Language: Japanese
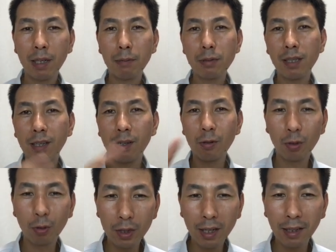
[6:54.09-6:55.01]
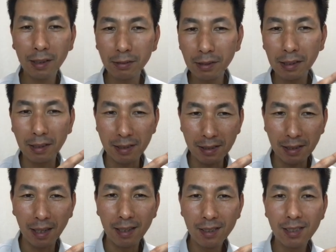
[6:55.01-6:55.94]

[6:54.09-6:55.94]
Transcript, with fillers: まなぶさんがこれ取り上げてくれてですね、